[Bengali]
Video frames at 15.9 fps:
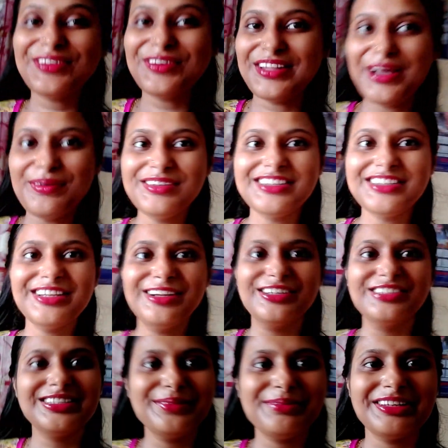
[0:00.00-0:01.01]
এখন কথা বলতে
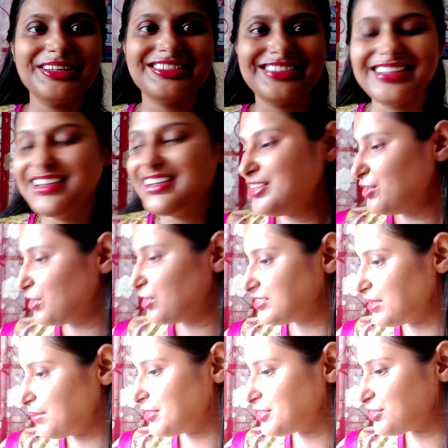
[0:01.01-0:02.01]
লজ্জা পাচ্ছে
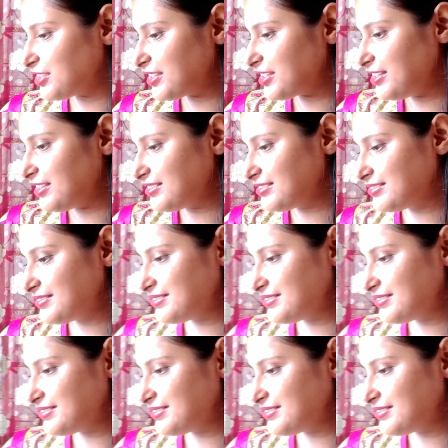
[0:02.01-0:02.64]
লজ্জা পাচ্ছে নাকি